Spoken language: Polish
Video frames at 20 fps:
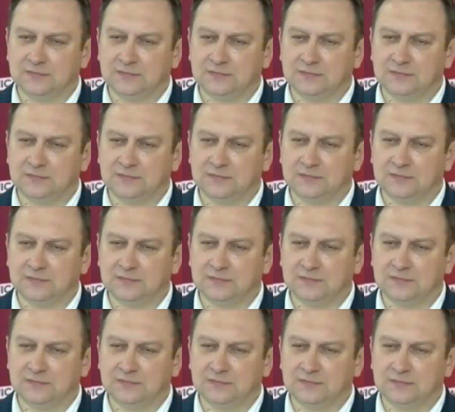Wszyscy
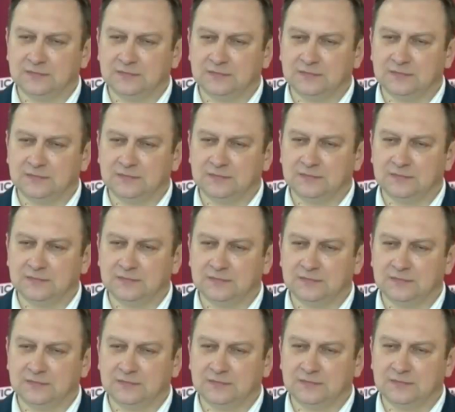są równi wobec prawa.
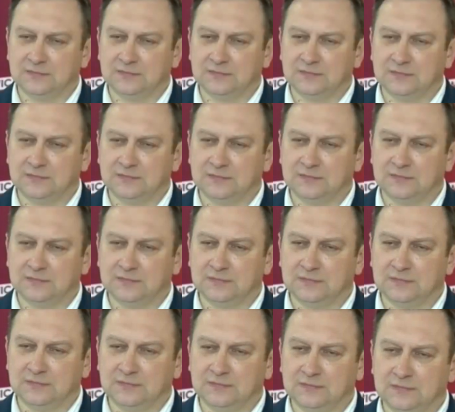Powtarzali to
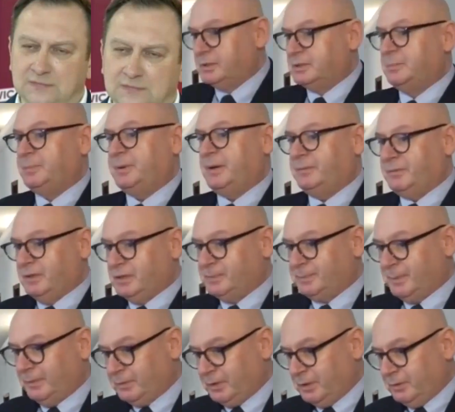także politycy Prawa i
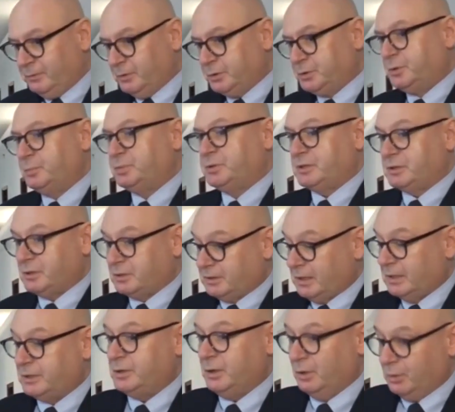Sprawiedliwości przez
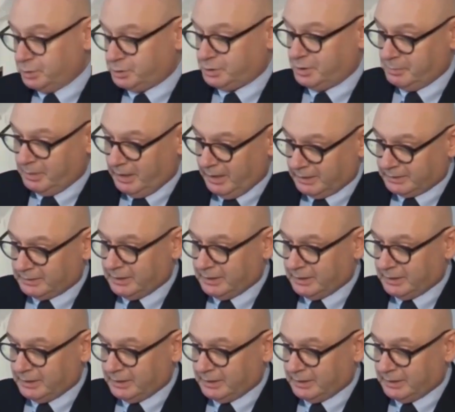ostatnie 8 lat.